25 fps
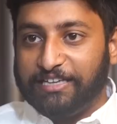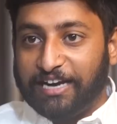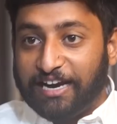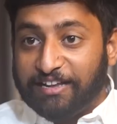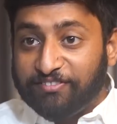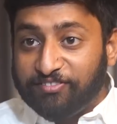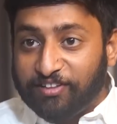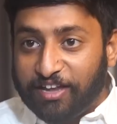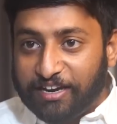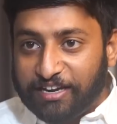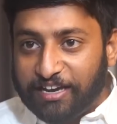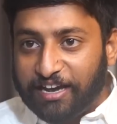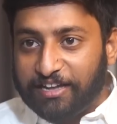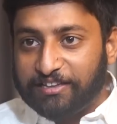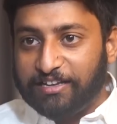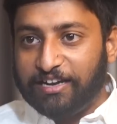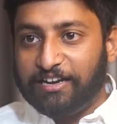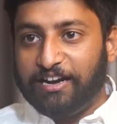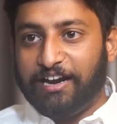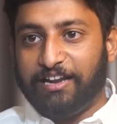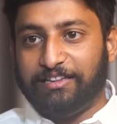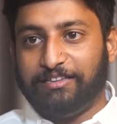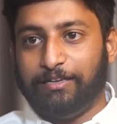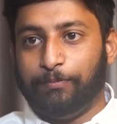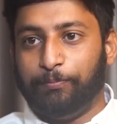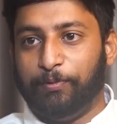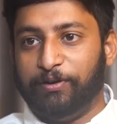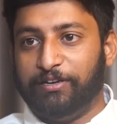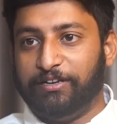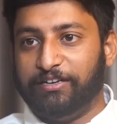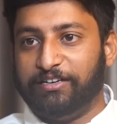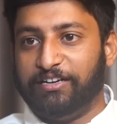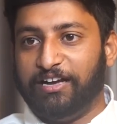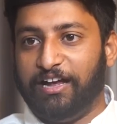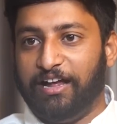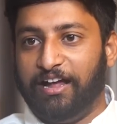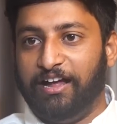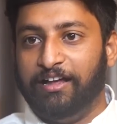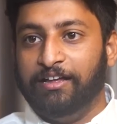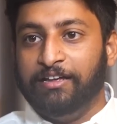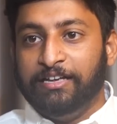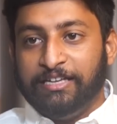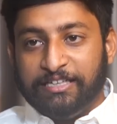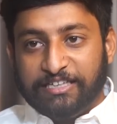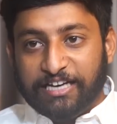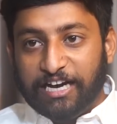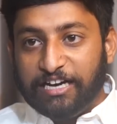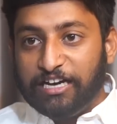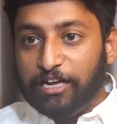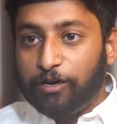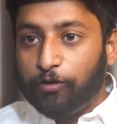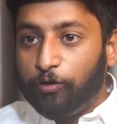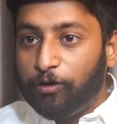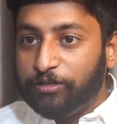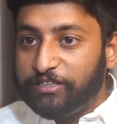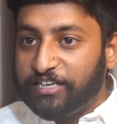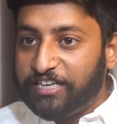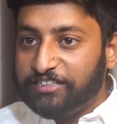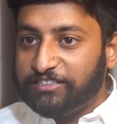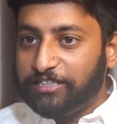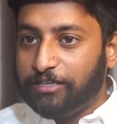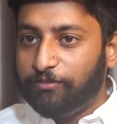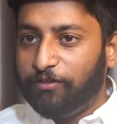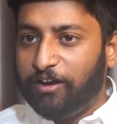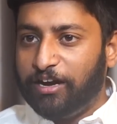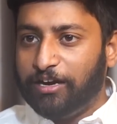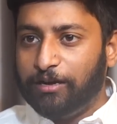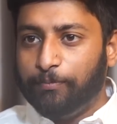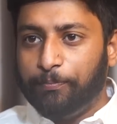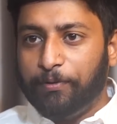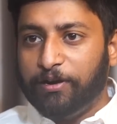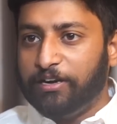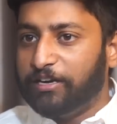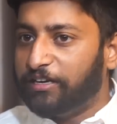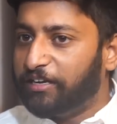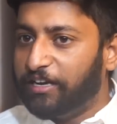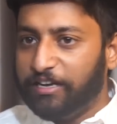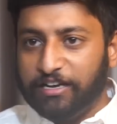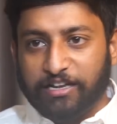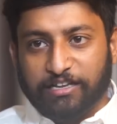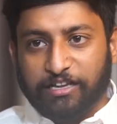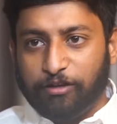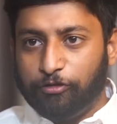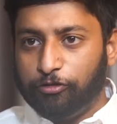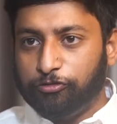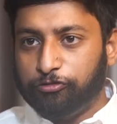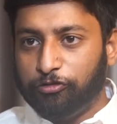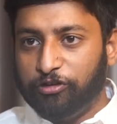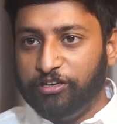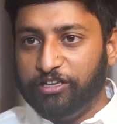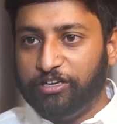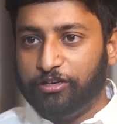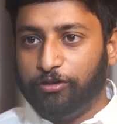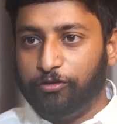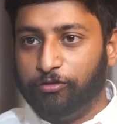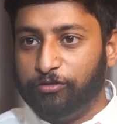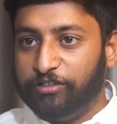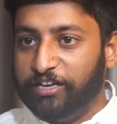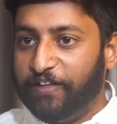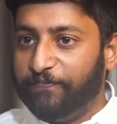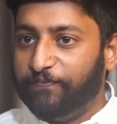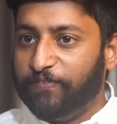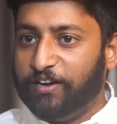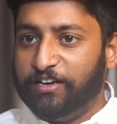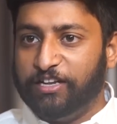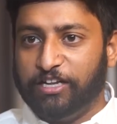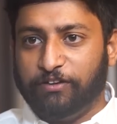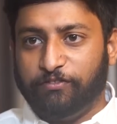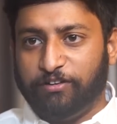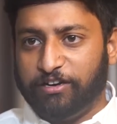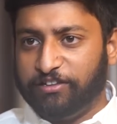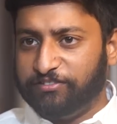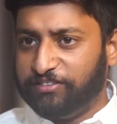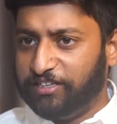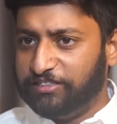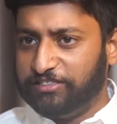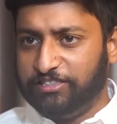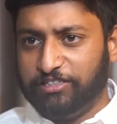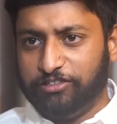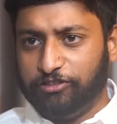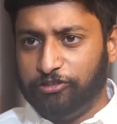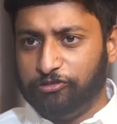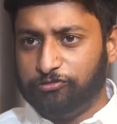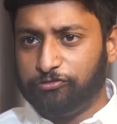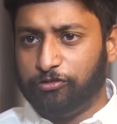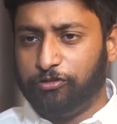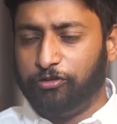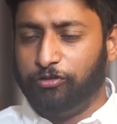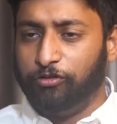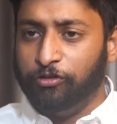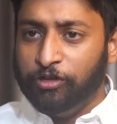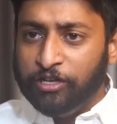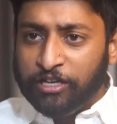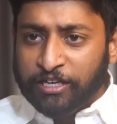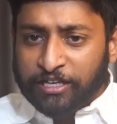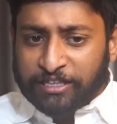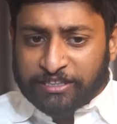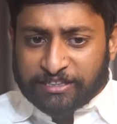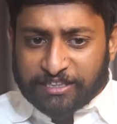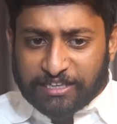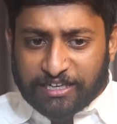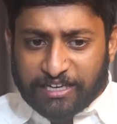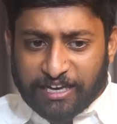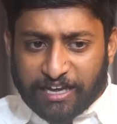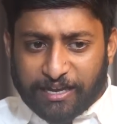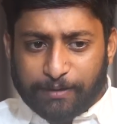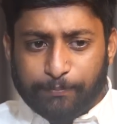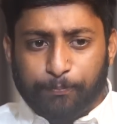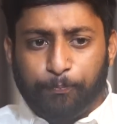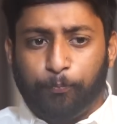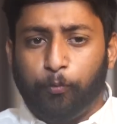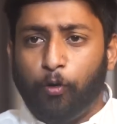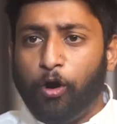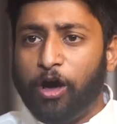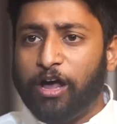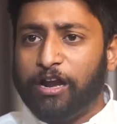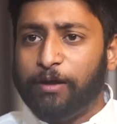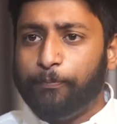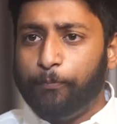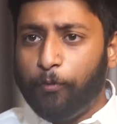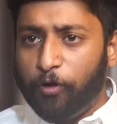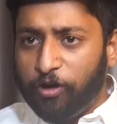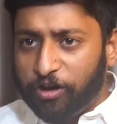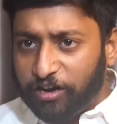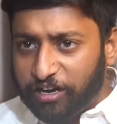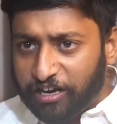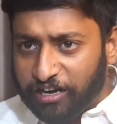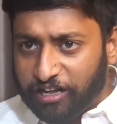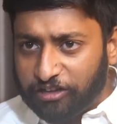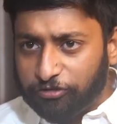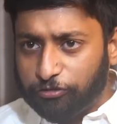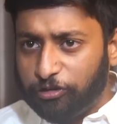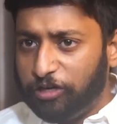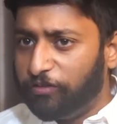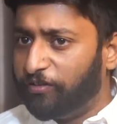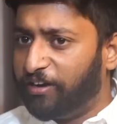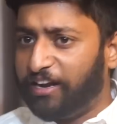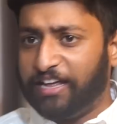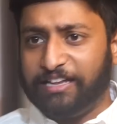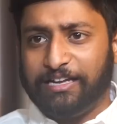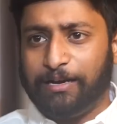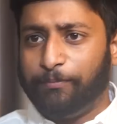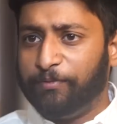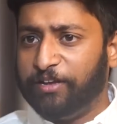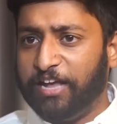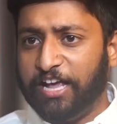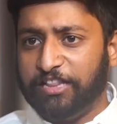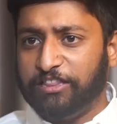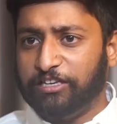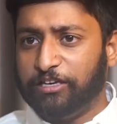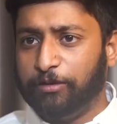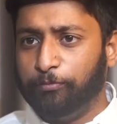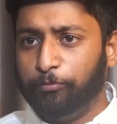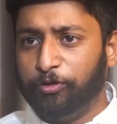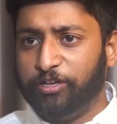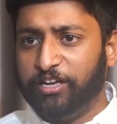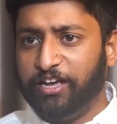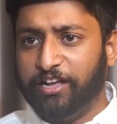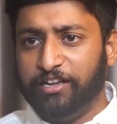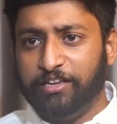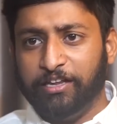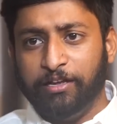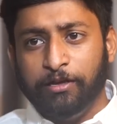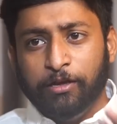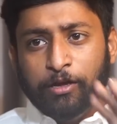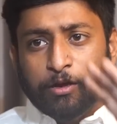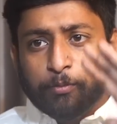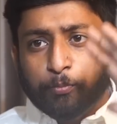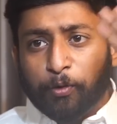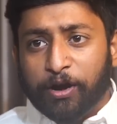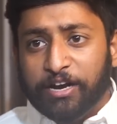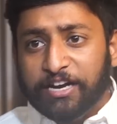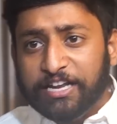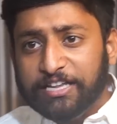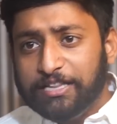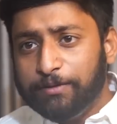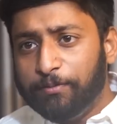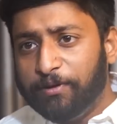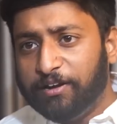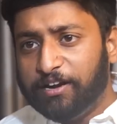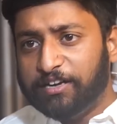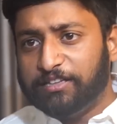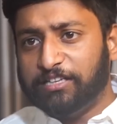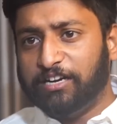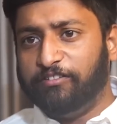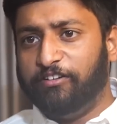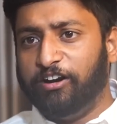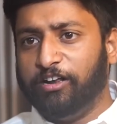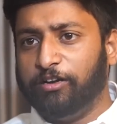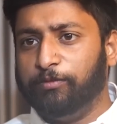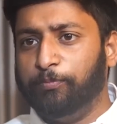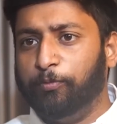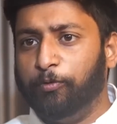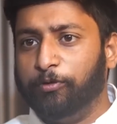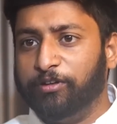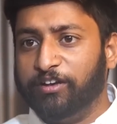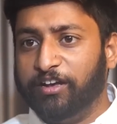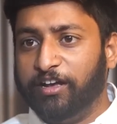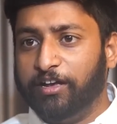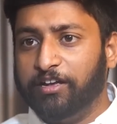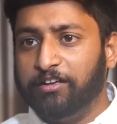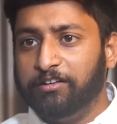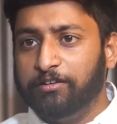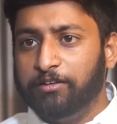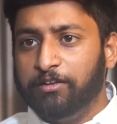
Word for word: இதெல்லாம் சரியாக தான் நடத்தப்பட்டிருக்கா என்ன கொட்டேஷன் வாங்கப்பட்டிருக்குங்கிறத அவர் சொல்லியிருக்கணும் எந்த நிறுவனம் செஞ்சுருக்குன்னு சொல்லணும் இல்லை போகிற போக்கில் நான் சொல்லுவேன்னா அதை நம்ம ஏற்றுக்க முடியாது போய் நீதிமன்றத்தில் வழக்கு போடுங்க